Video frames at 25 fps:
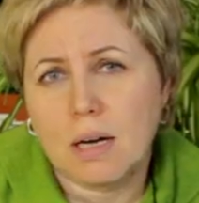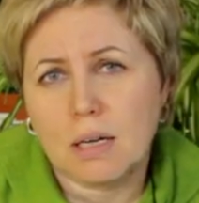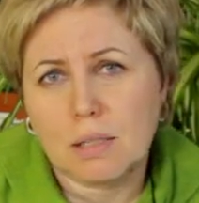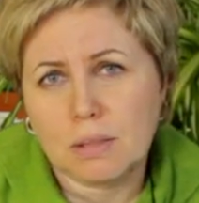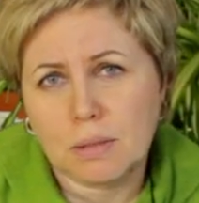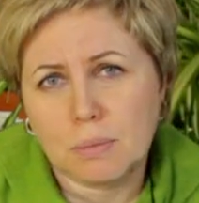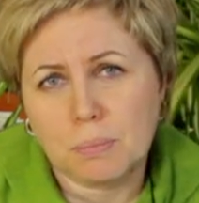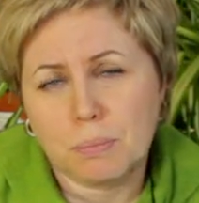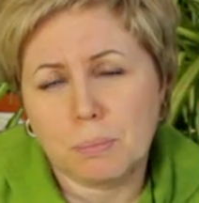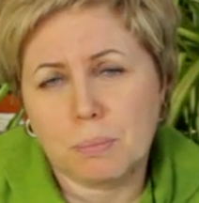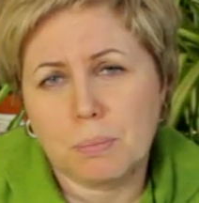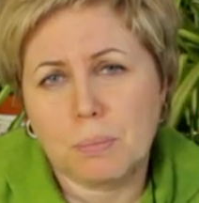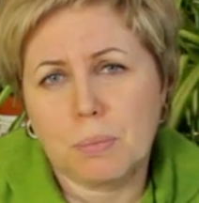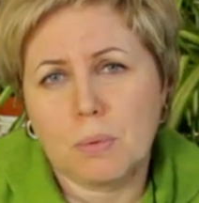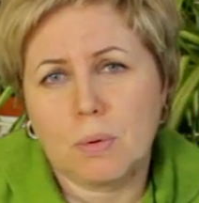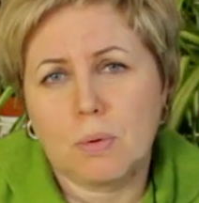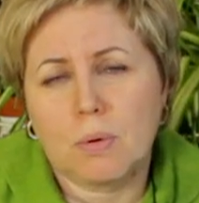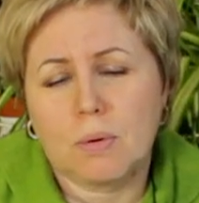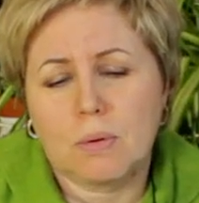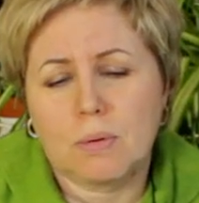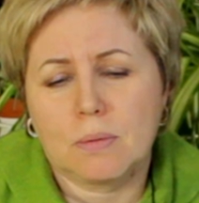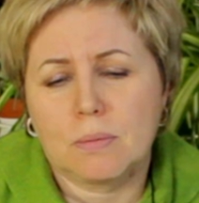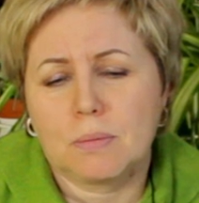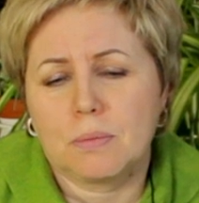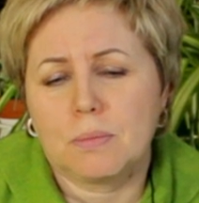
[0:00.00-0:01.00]
как-то
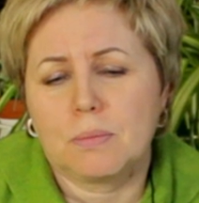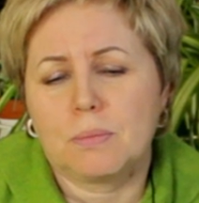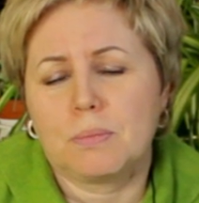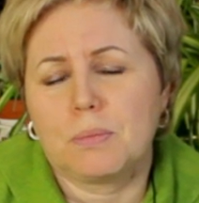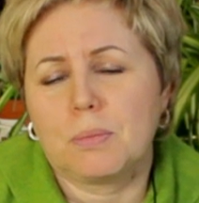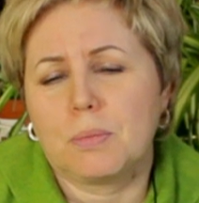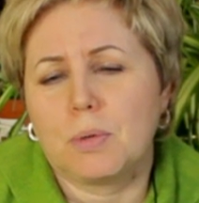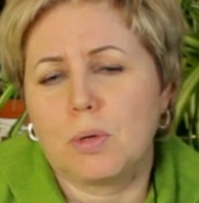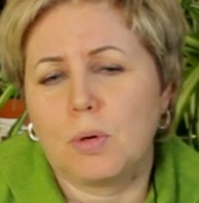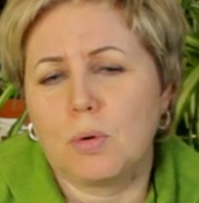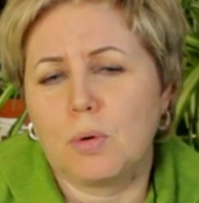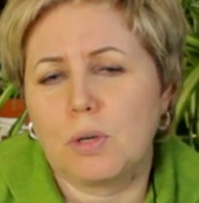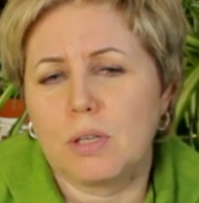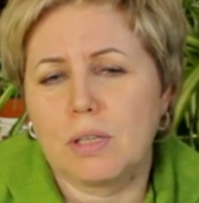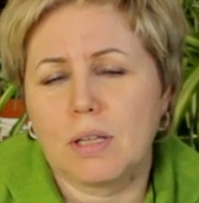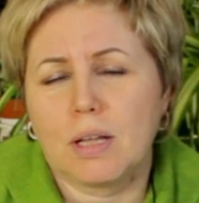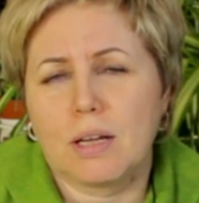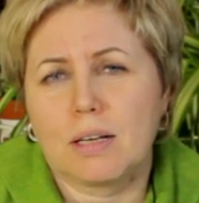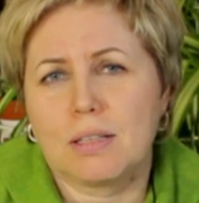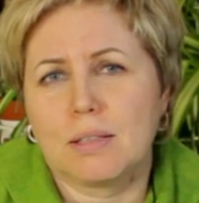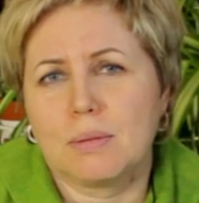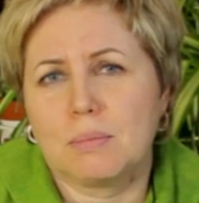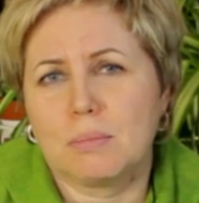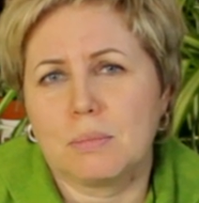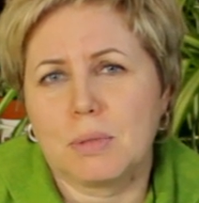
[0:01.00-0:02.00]
по
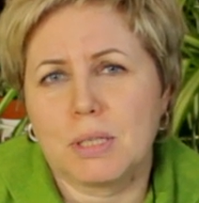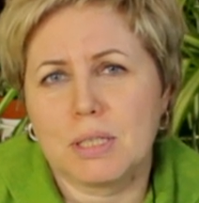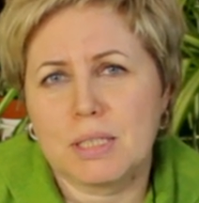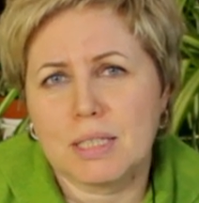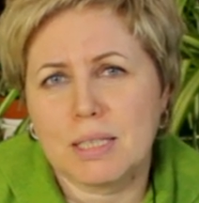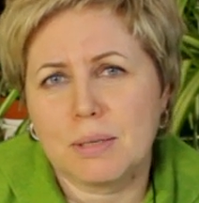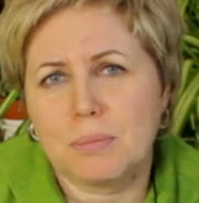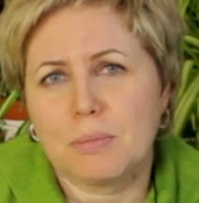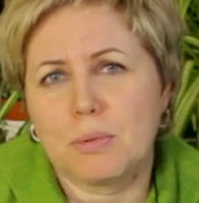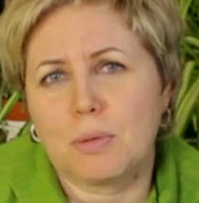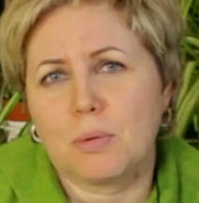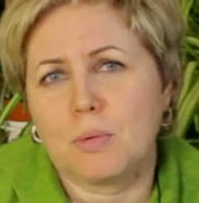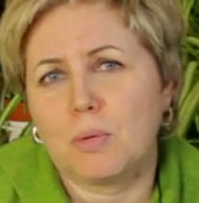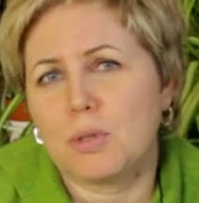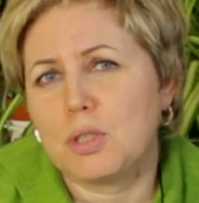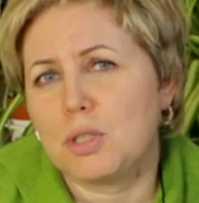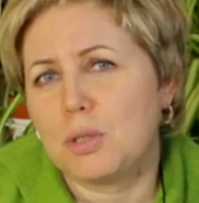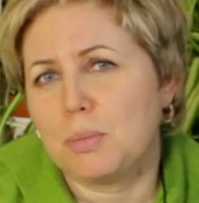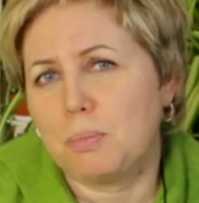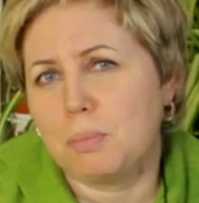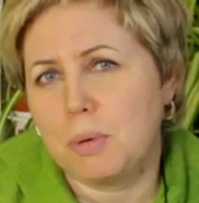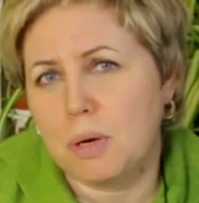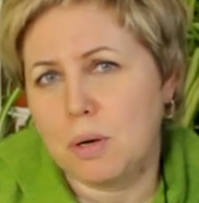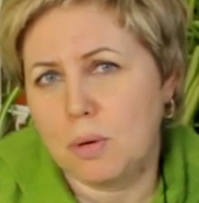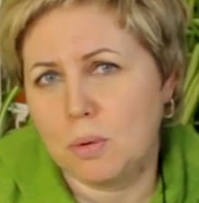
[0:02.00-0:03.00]
кулинарному рецепту
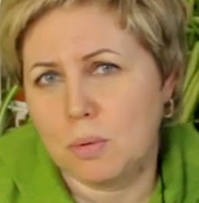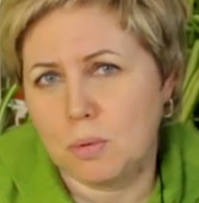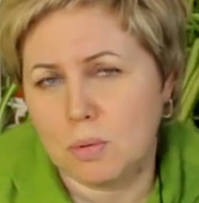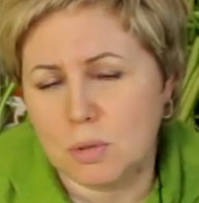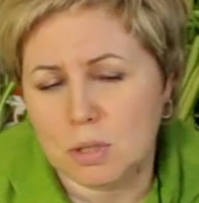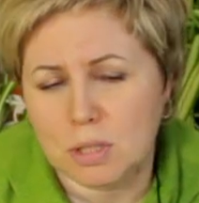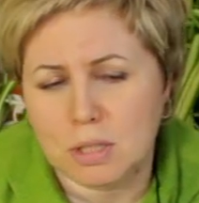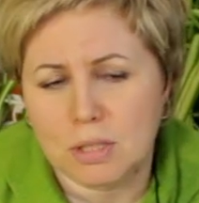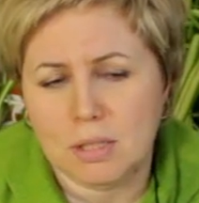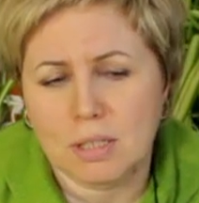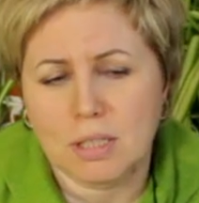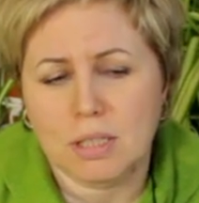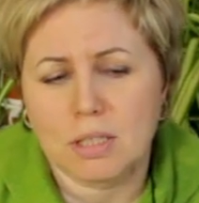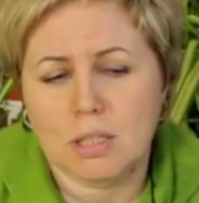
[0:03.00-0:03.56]
очень похожи.